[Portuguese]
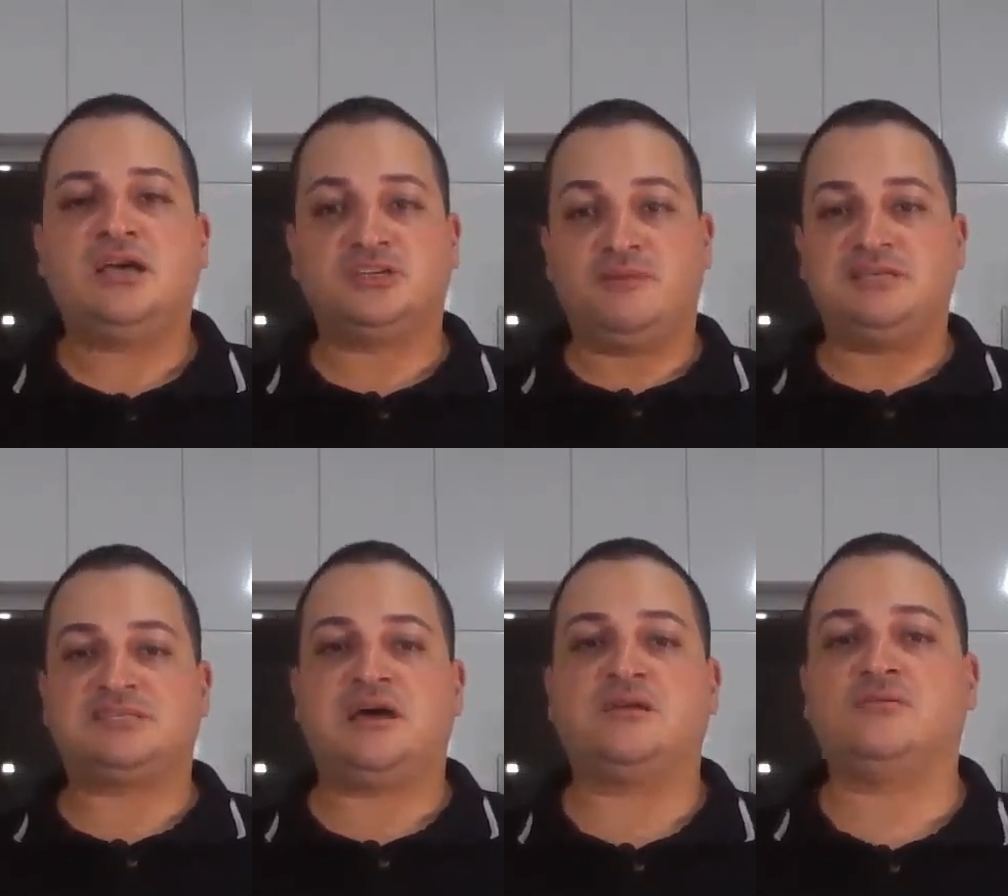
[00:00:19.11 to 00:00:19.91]
Acha
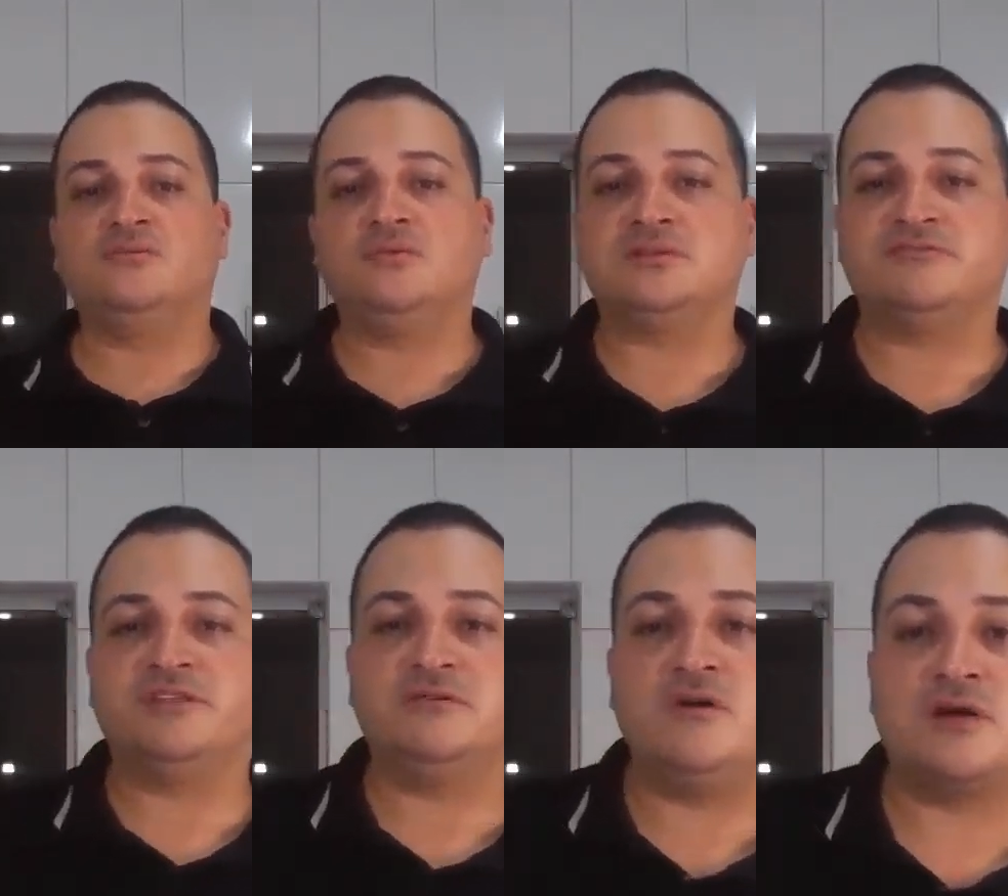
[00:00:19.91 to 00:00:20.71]
mais caro um
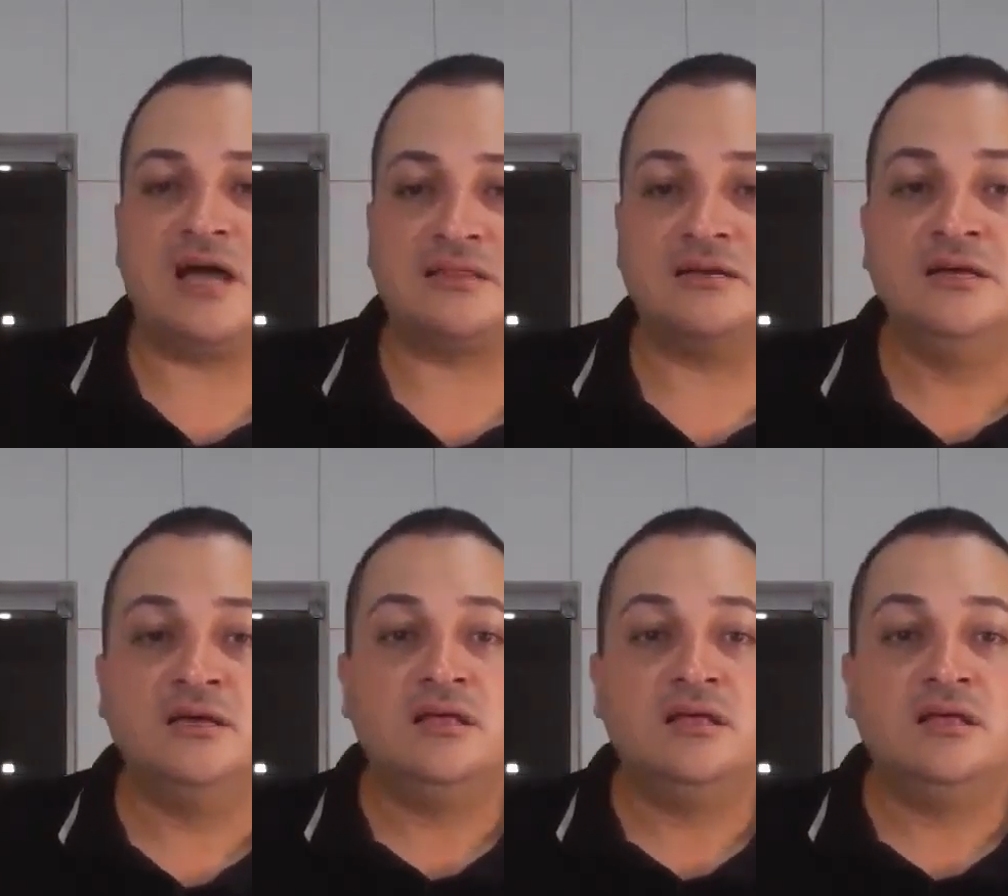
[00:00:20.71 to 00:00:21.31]
contrafilé um alcatra.